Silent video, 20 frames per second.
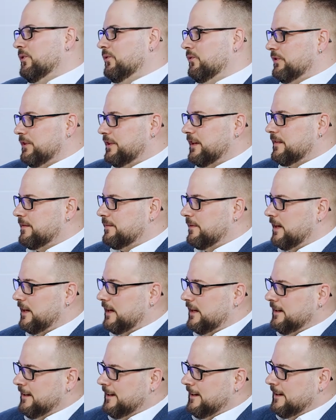Und das
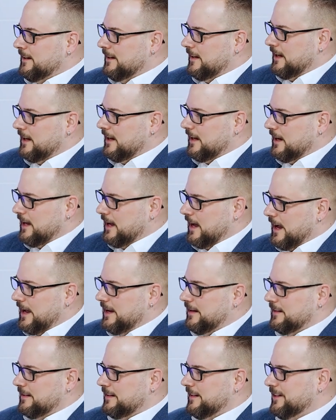war
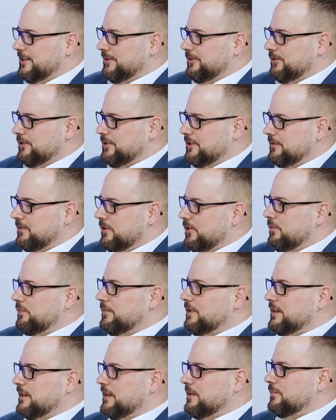einer der Gründe,
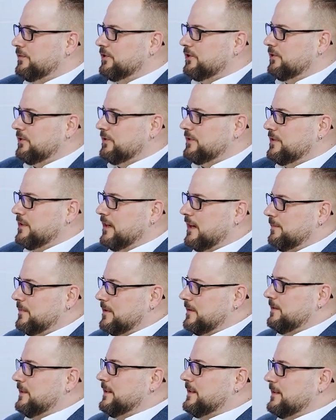warum ich dann beschlossen habe,
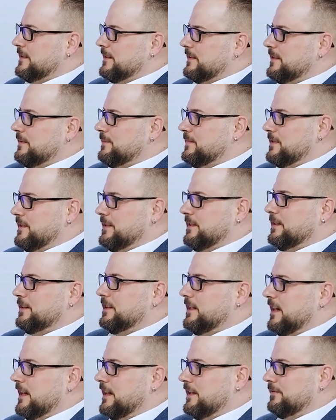2017 in
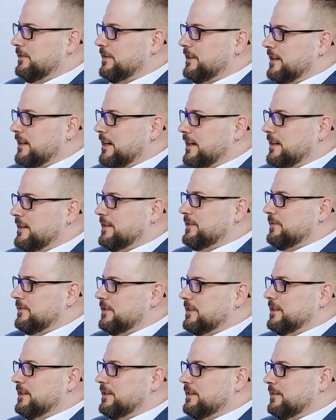die AfD
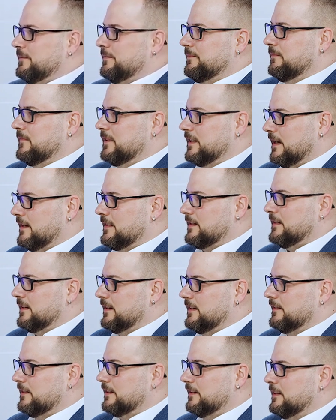einzutreten,
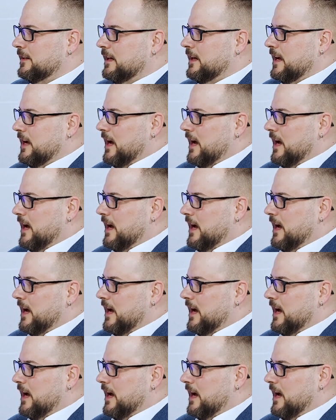tatsächlich.